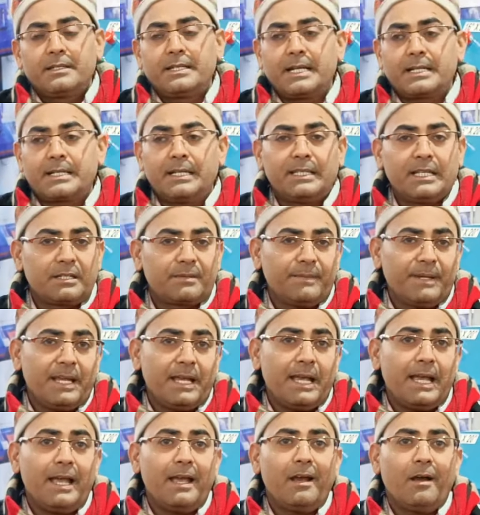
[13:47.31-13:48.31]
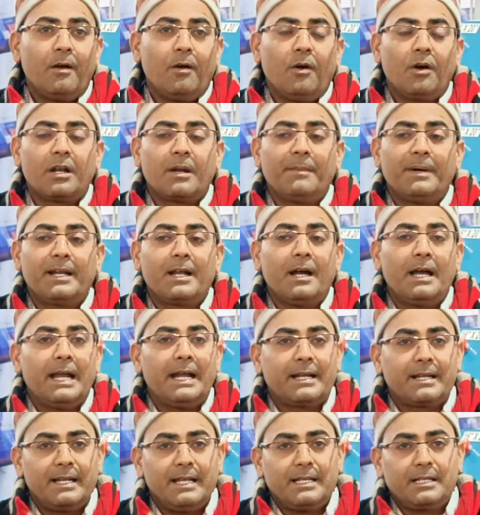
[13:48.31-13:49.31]
सेक्टर दस में है और हमारा
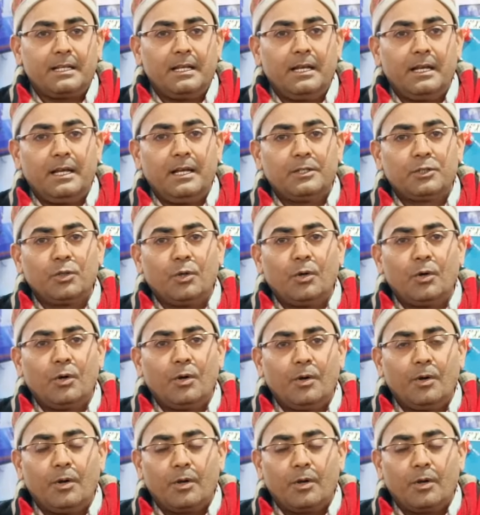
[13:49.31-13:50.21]
एड्रेस जो